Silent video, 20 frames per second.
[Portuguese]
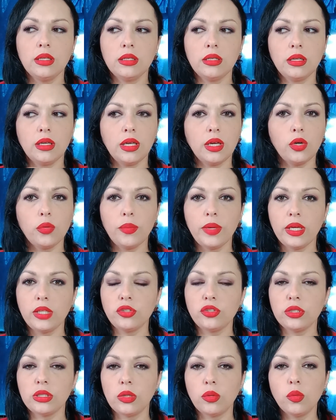que
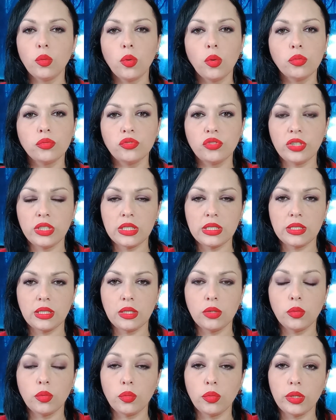realmente não
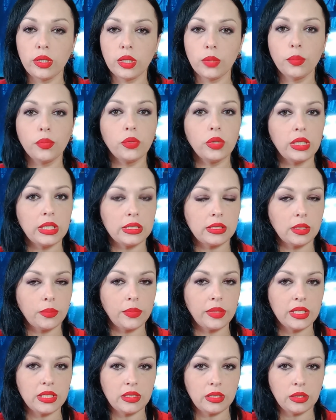condizem com o que a polícia
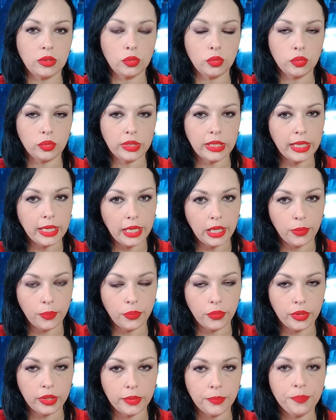apresentou na
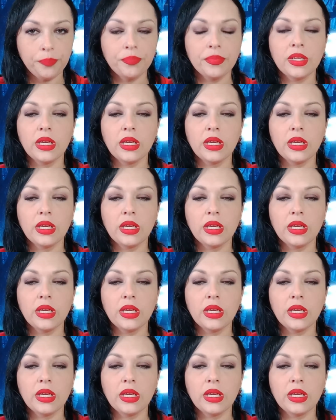época.